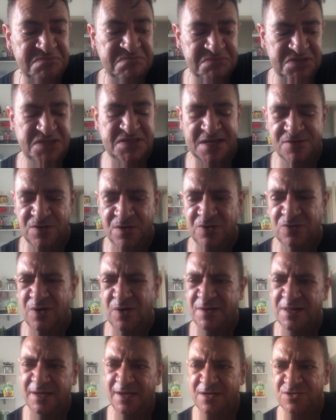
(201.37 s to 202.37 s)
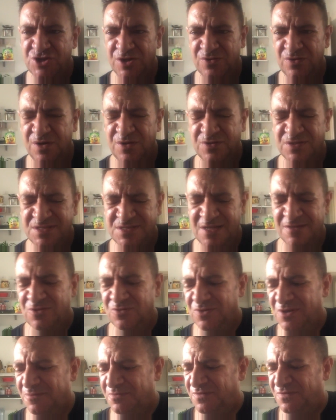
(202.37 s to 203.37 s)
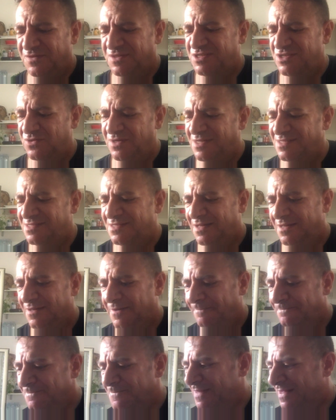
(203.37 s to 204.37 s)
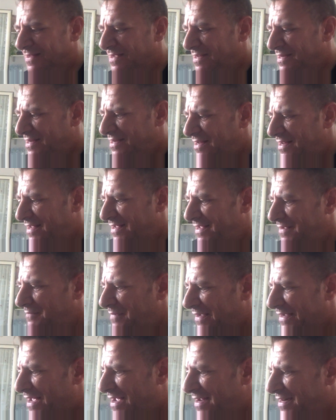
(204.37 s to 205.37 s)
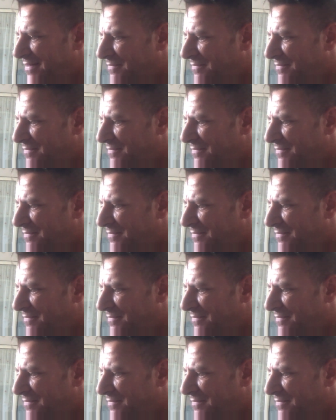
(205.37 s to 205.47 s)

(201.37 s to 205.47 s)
si sentono ancora dei calciatori o si sentono dei professionisti e magari